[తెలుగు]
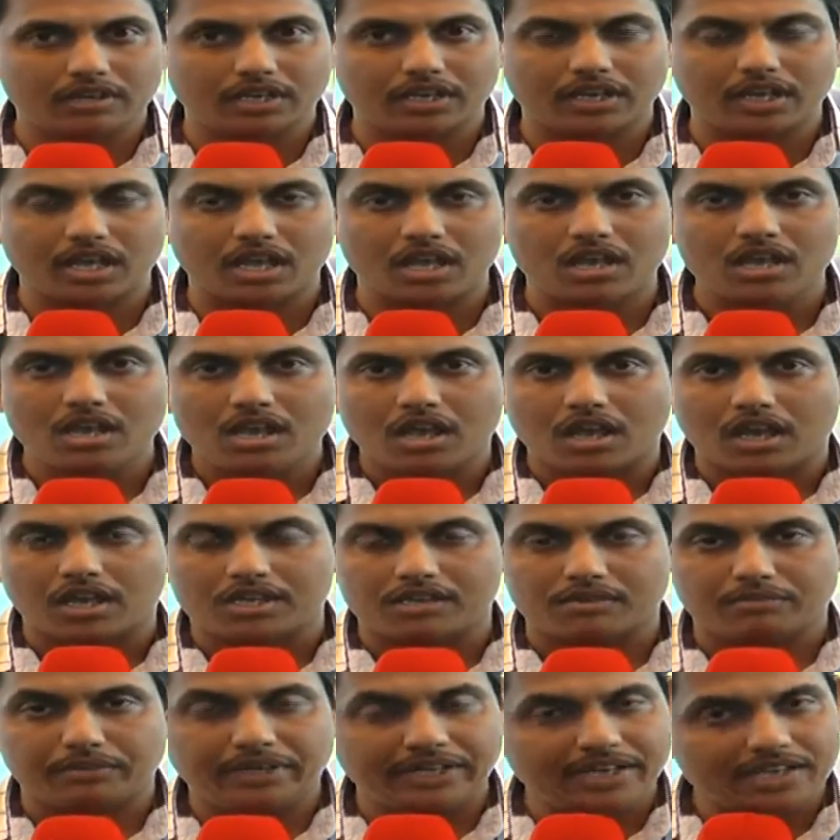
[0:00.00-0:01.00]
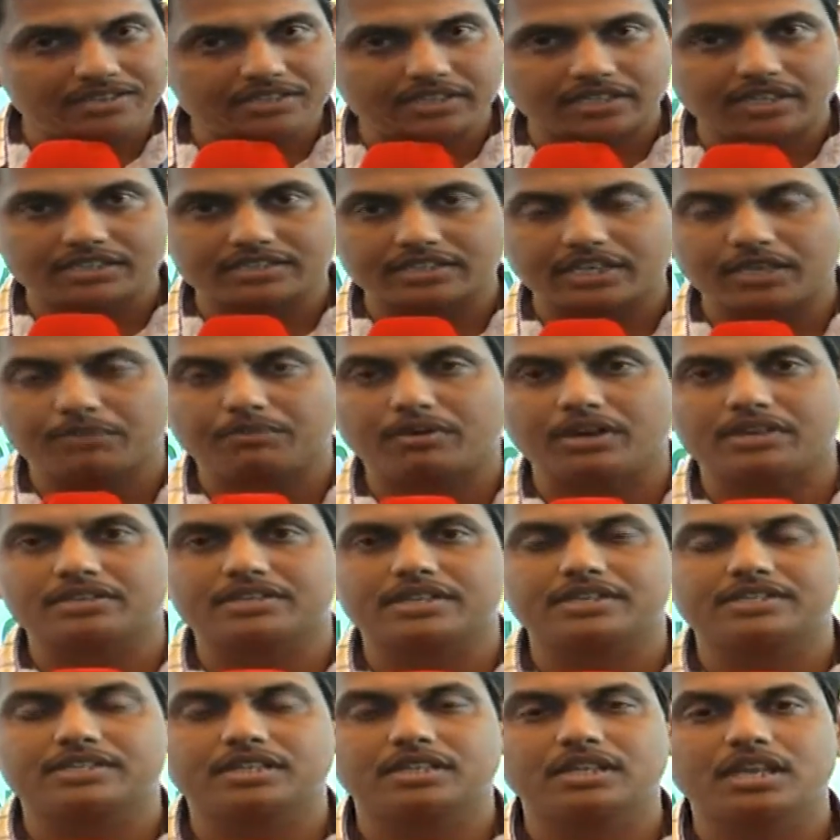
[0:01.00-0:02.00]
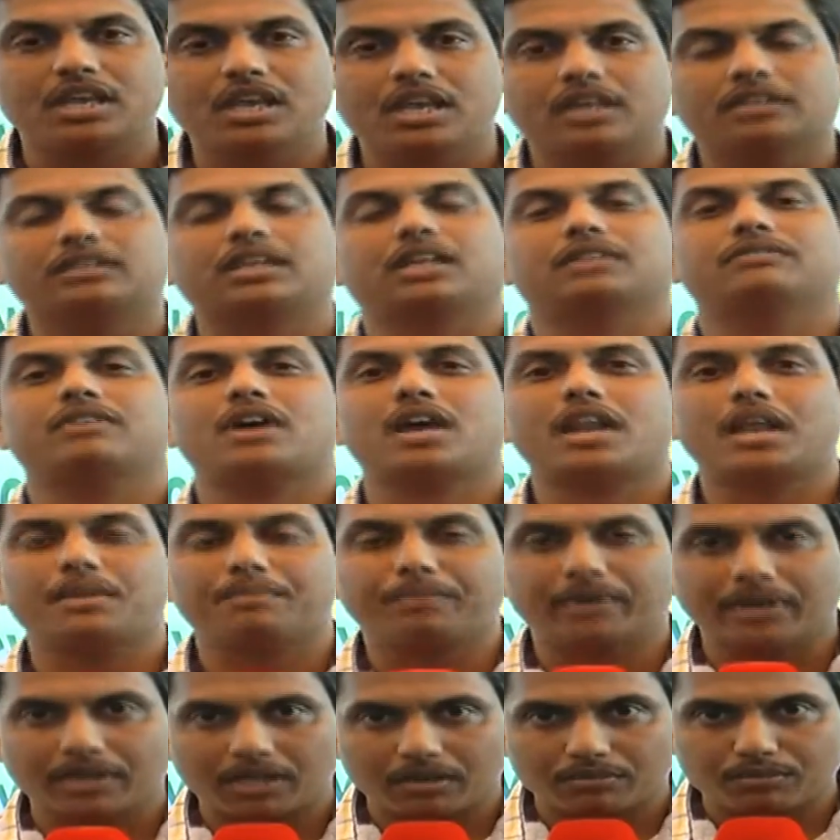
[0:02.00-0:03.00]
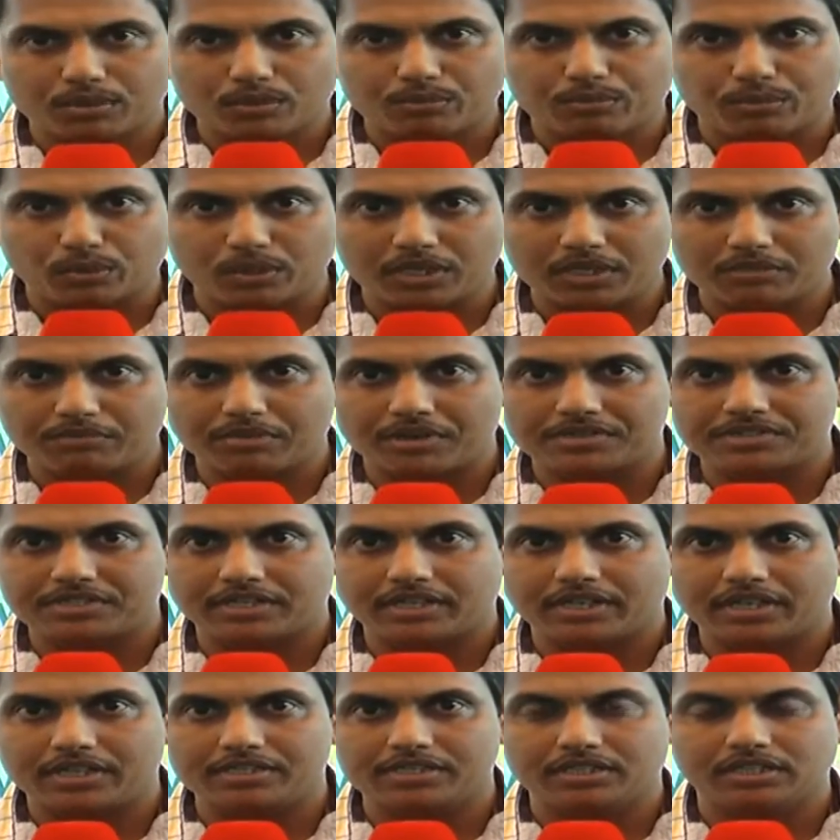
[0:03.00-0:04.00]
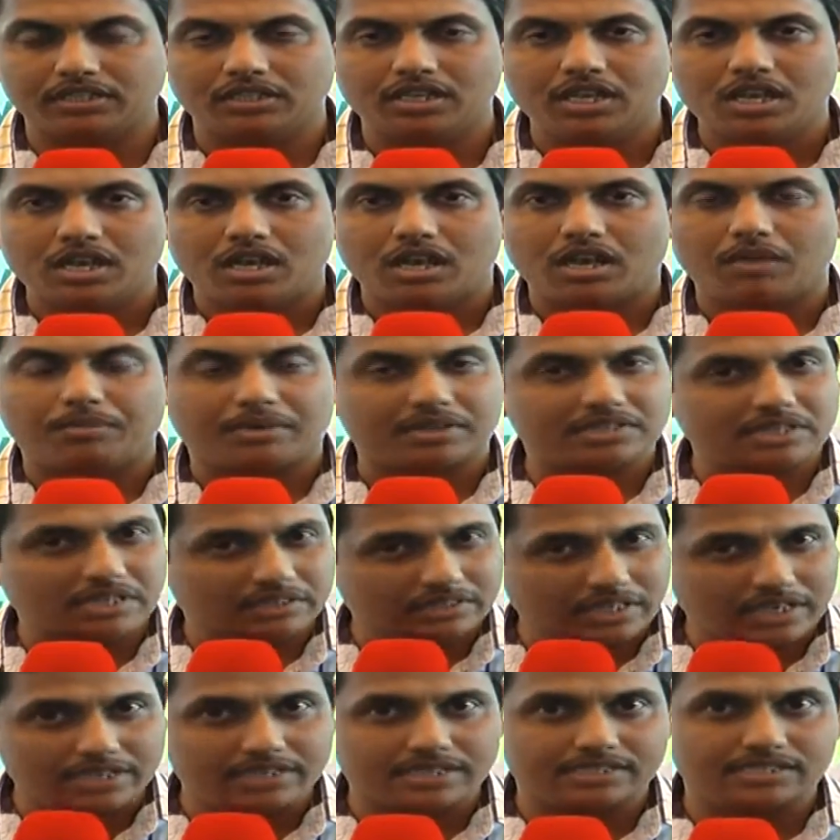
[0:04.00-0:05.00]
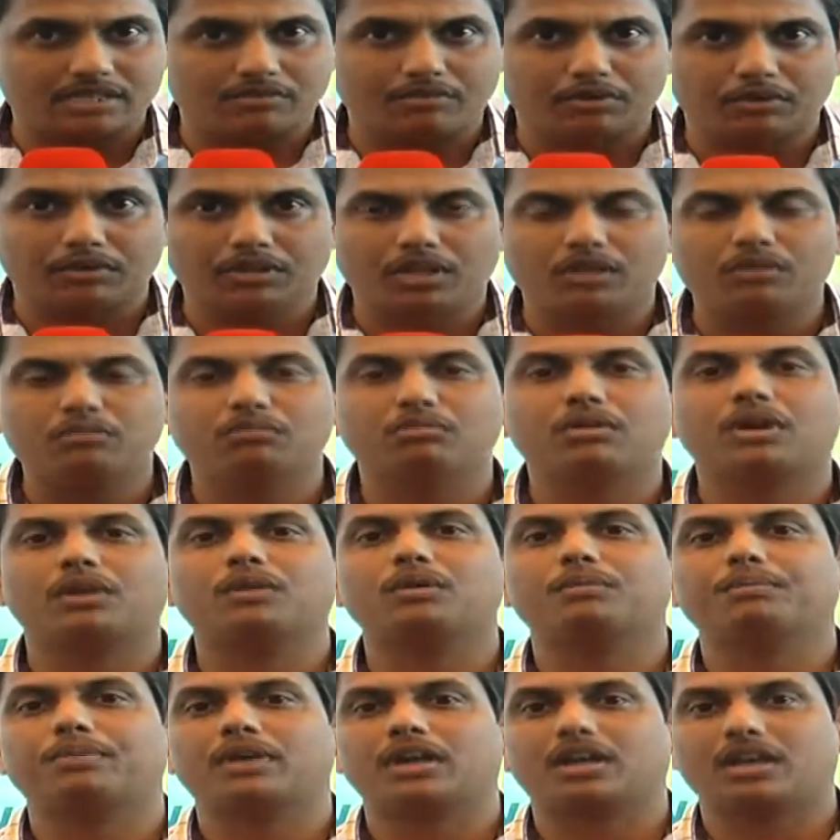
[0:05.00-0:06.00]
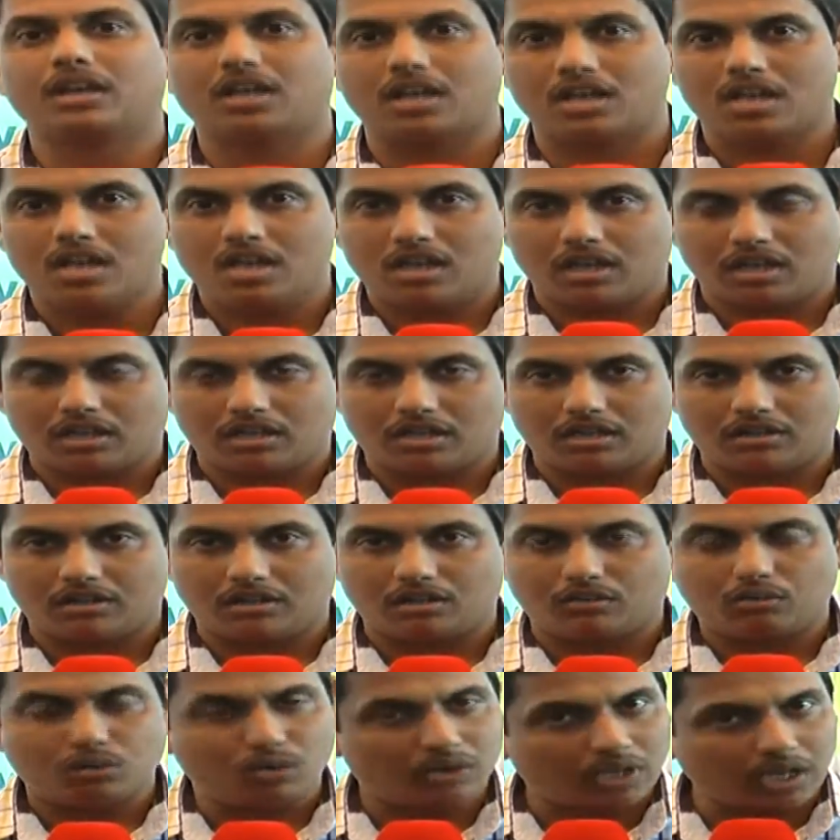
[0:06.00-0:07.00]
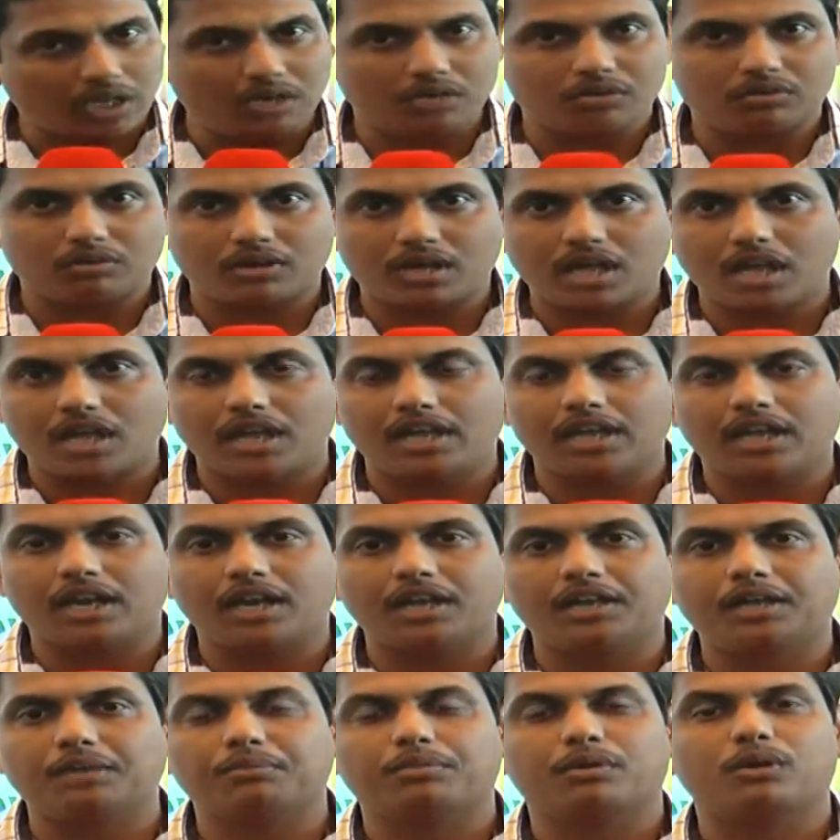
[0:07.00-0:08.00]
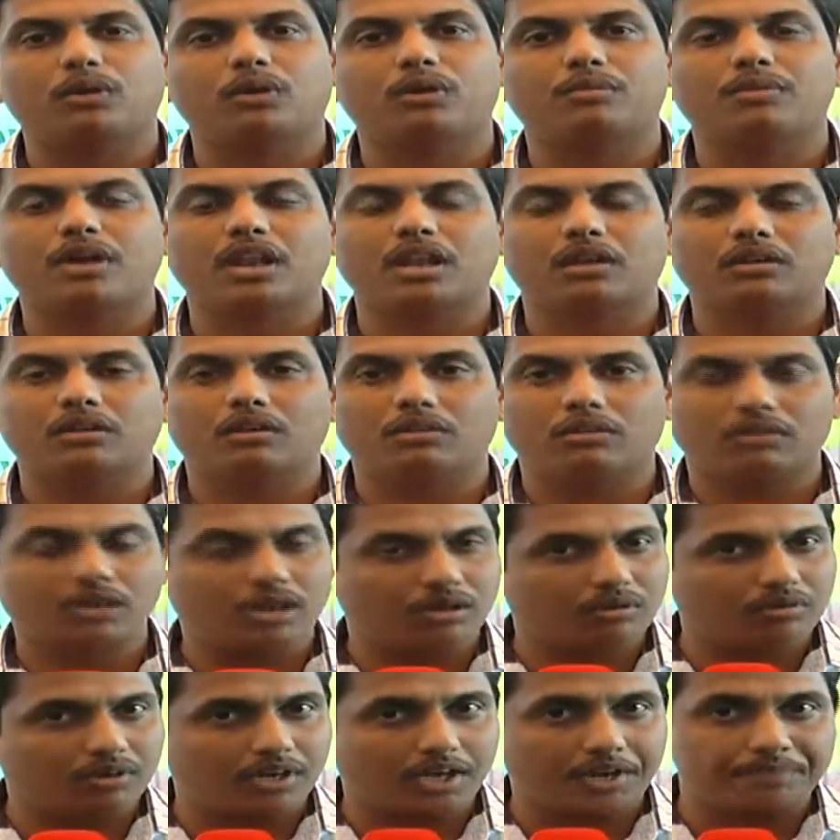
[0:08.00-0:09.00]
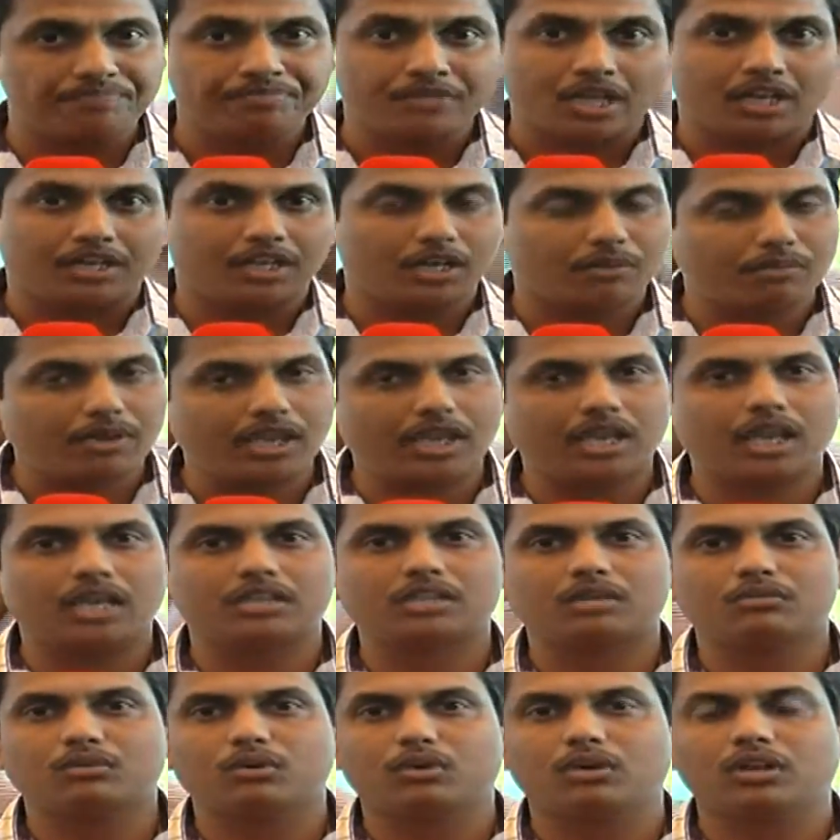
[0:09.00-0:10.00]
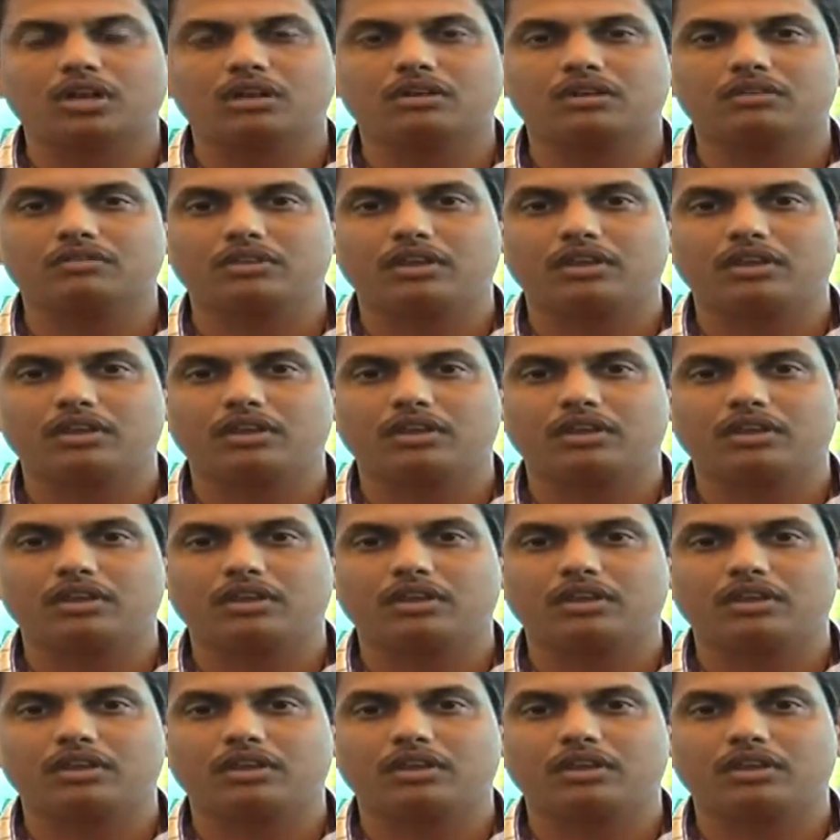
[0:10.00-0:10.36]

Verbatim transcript: వారీగా మీడియా సెంటర్స్ని ఏర్పాటు చేసి తద్వారా ఎప్పటికప్పుడు పోలింగ్ పర్సంటేజ్ను ప్రజలకు తెలియజేస్తామంటున్నారు మరోపక్క ఓటర్లు కూడా ఎలాంటి ప్రలోభాలకు లొంగకుండా నిర్భయంగా తమ ఓటు హక్కును